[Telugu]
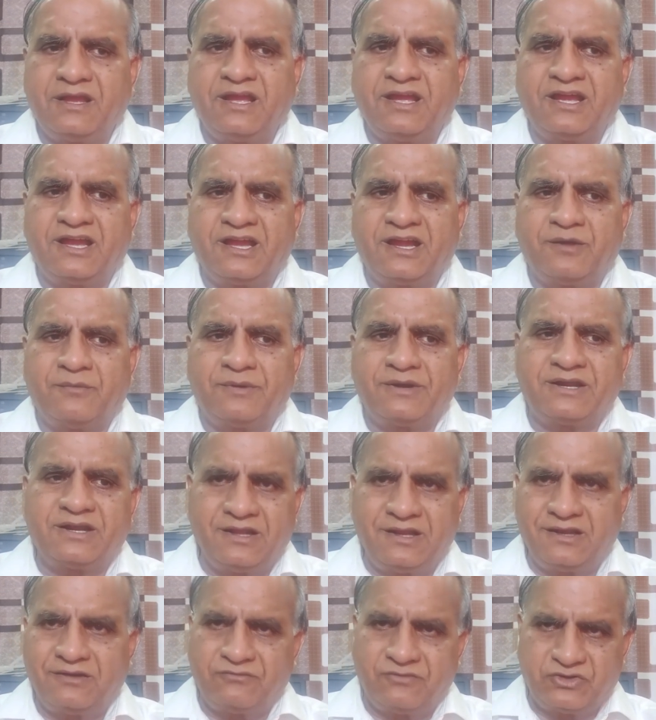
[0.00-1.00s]
గే కాబట్టి
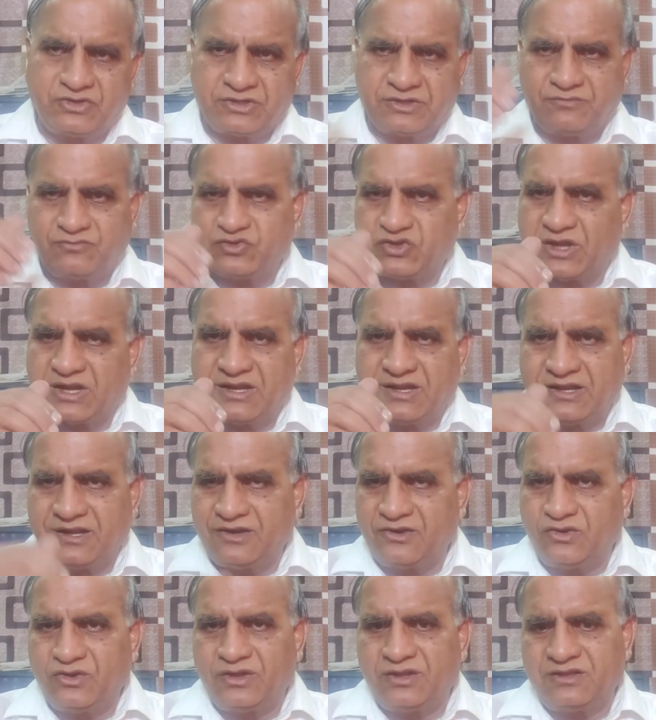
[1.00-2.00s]
ఈయన విషయం చాలా
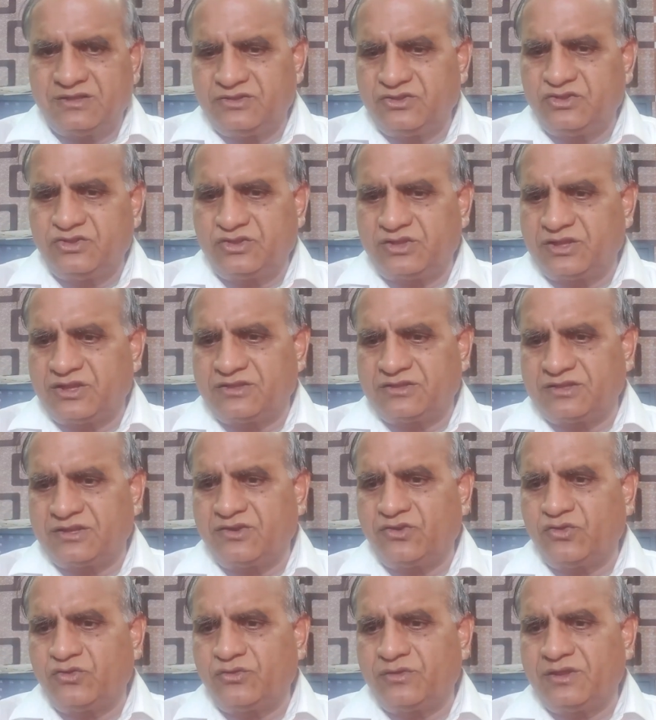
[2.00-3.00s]
ఏళ్ళుగా ఇది
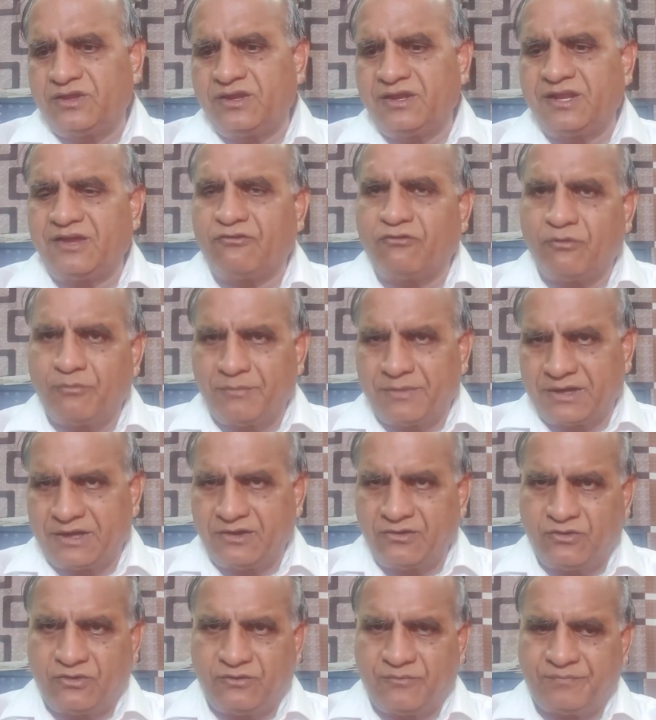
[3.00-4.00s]
చర్చలో ఉంది
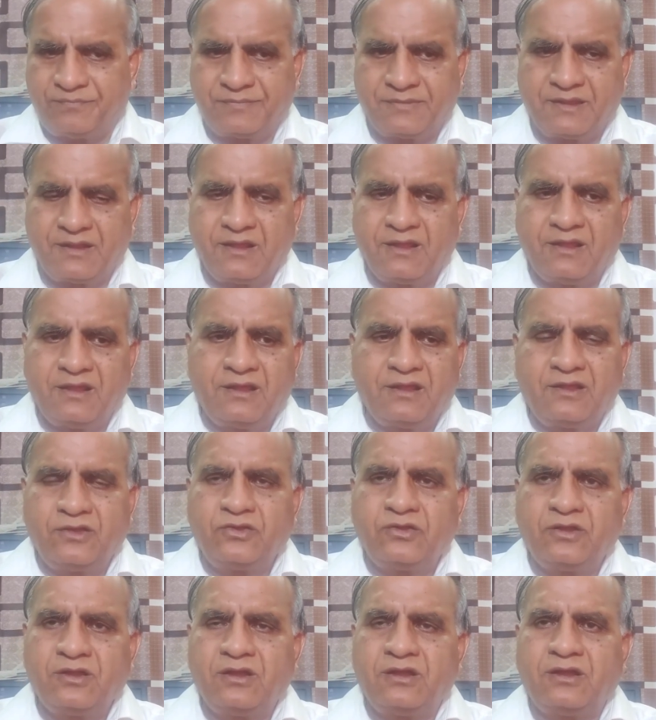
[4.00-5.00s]
నవంబర్లో
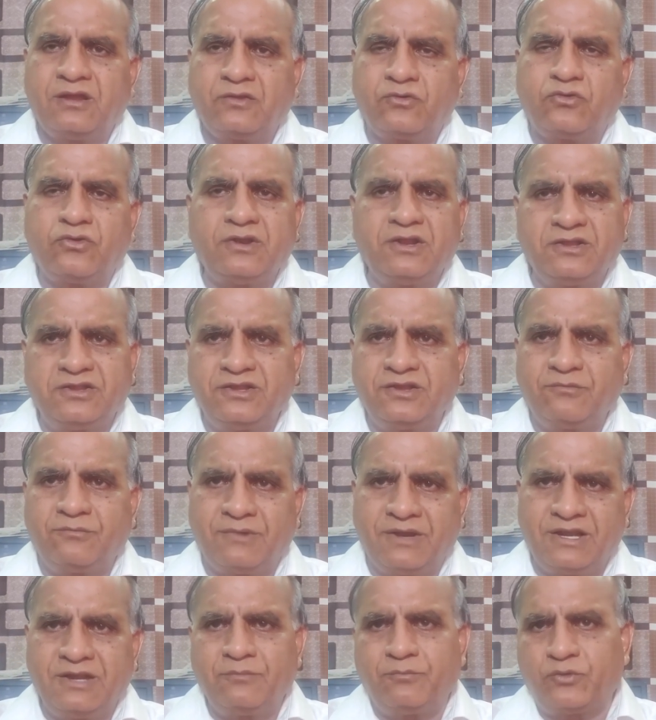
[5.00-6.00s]
కొలీజియం
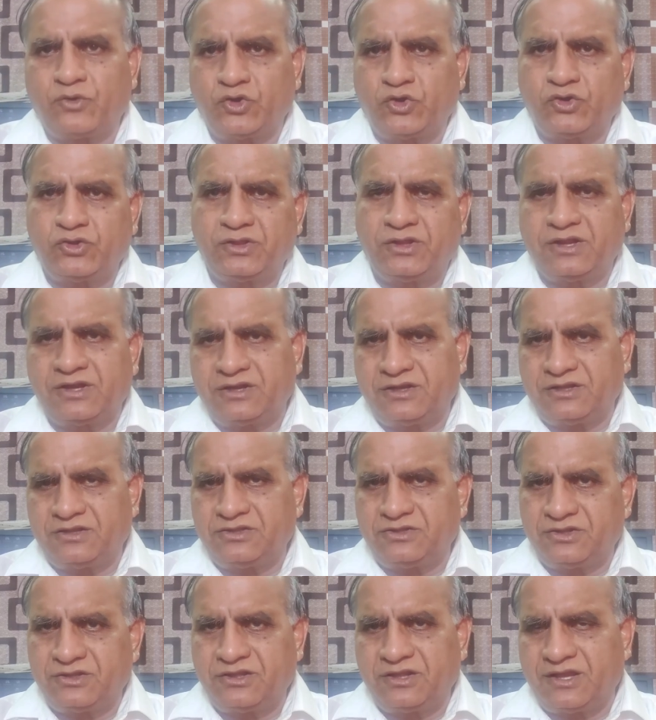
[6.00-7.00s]
మళ్ళీ
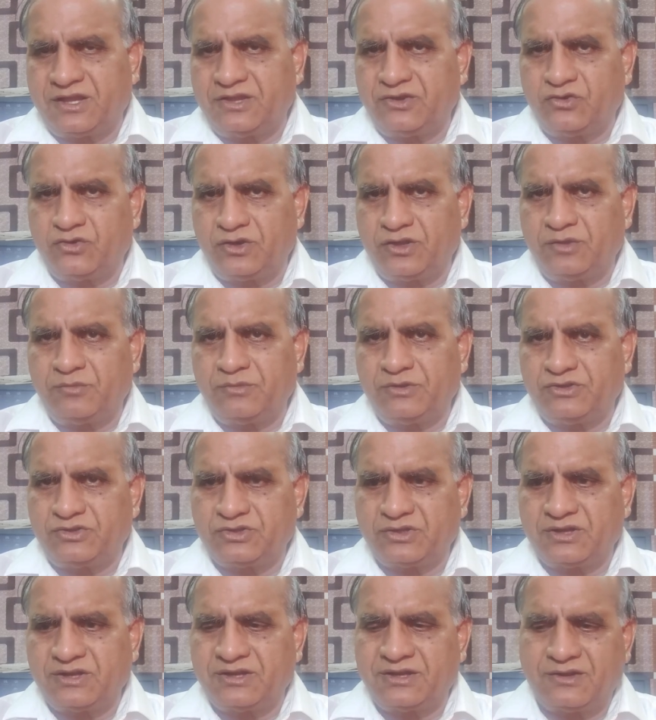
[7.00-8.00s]
పునరుద్ఘాటించింది ఆయన
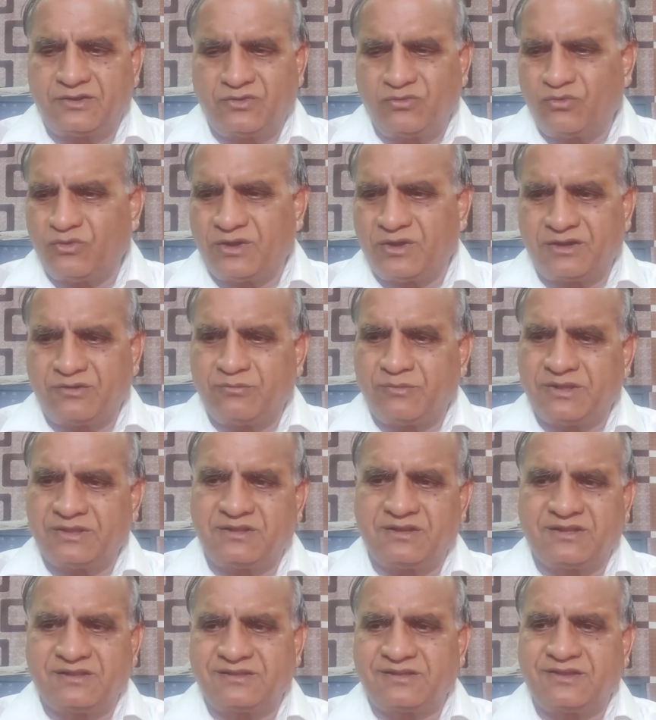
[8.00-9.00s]
నియమించాలన్నారు ఒకరు
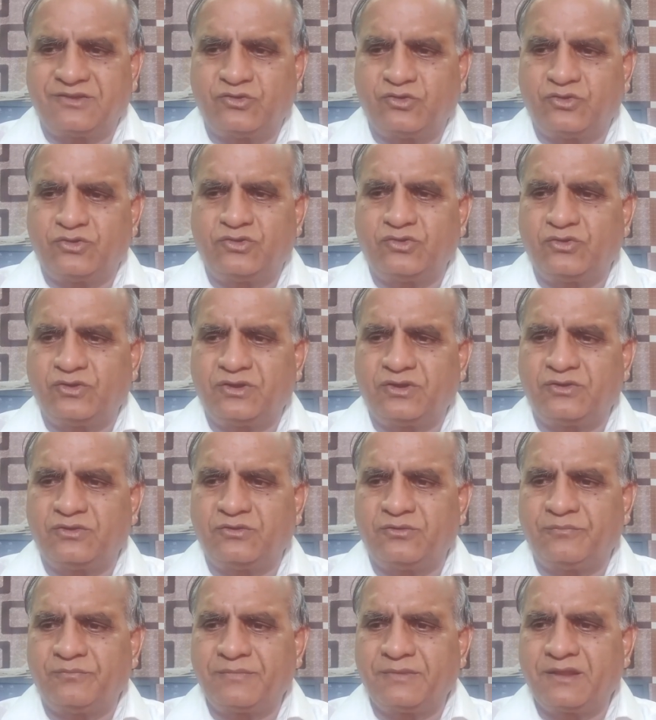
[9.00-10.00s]
మద్రాస్ హైకోర్టు
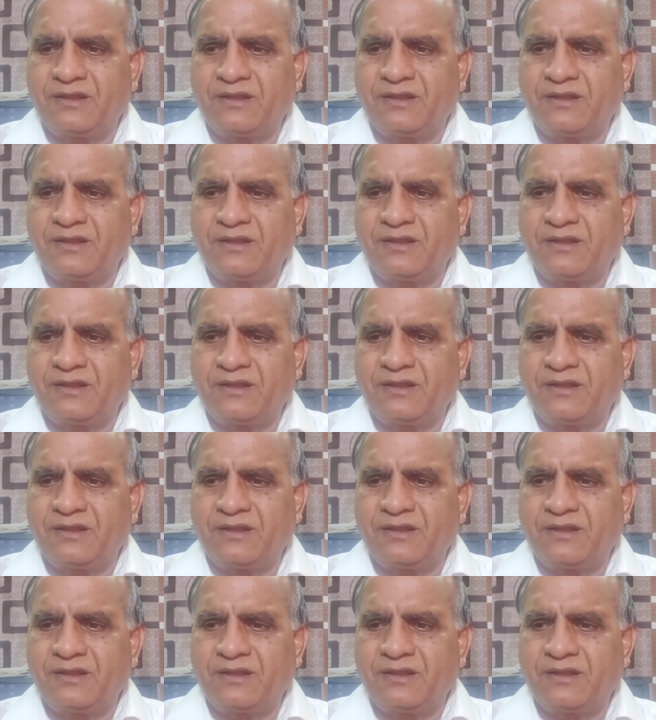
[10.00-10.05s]
ఒకరు